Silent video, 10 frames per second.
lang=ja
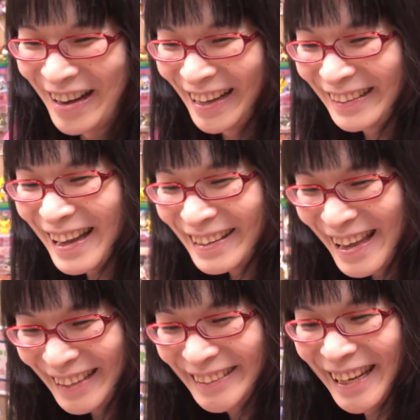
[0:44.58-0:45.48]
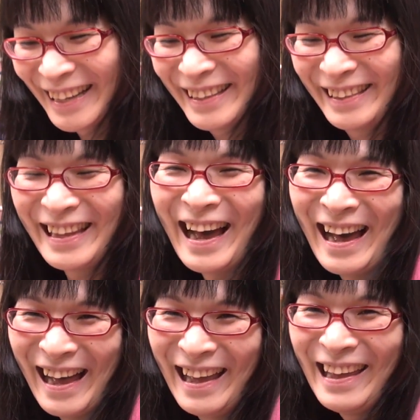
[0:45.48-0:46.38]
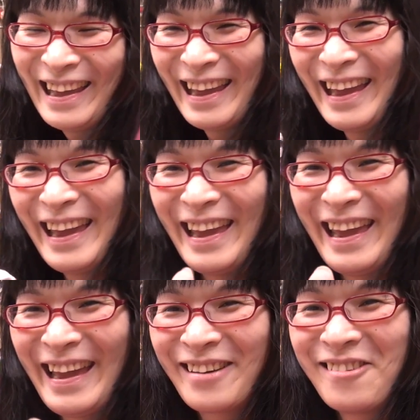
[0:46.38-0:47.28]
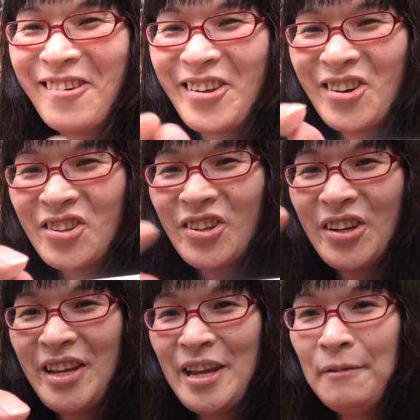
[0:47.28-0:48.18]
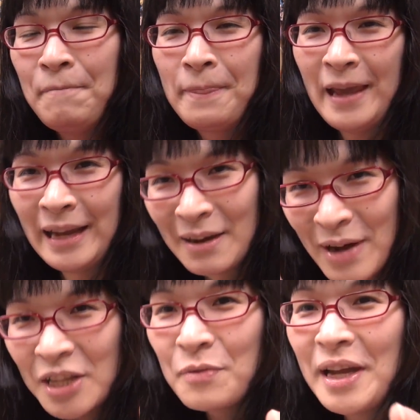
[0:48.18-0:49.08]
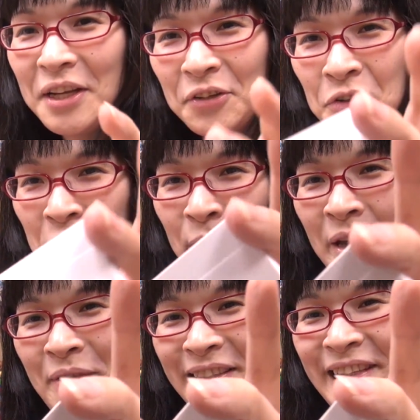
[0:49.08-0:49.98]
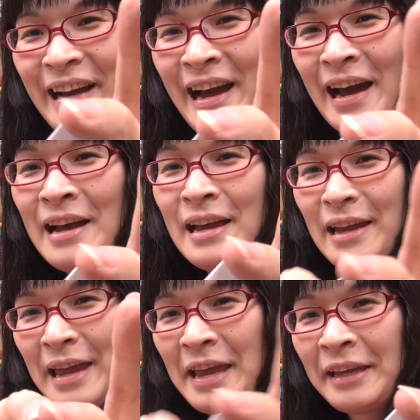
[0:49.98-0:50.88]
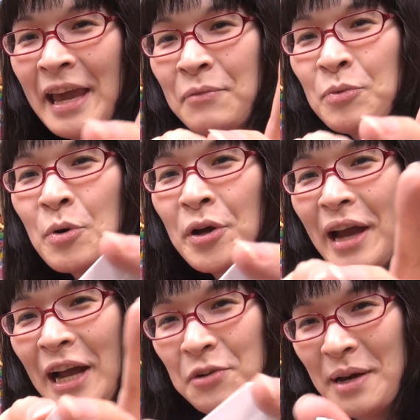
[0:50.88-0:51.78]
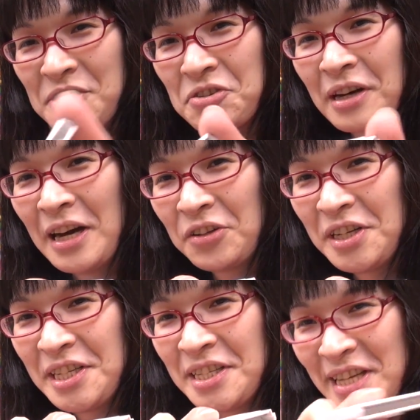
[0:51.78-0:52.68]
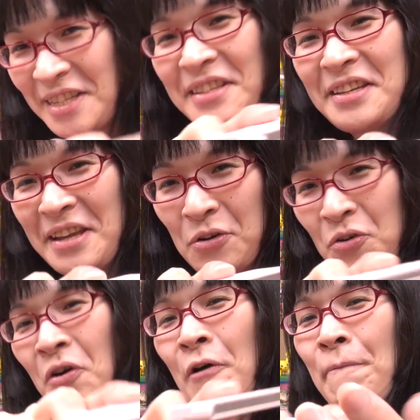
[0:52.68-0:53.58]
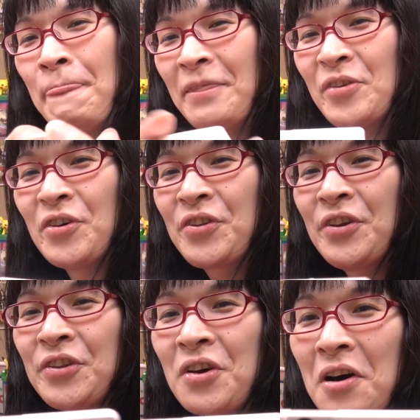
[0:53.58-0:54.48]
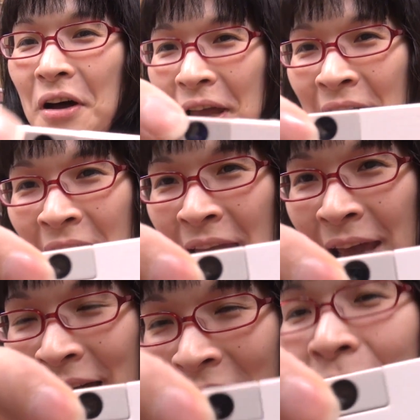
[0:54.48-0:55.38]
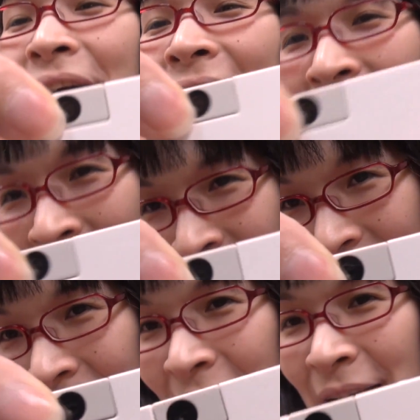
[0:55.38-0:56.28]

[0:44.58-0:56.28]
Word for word: また出ちゃったえー、ここ要するに、えー、ラバードベリーの時も言いましたが、えー、ゲームボーイアドバンスのカードリッジに刺すんですね、ここ。そうすると、えー、カメラがある。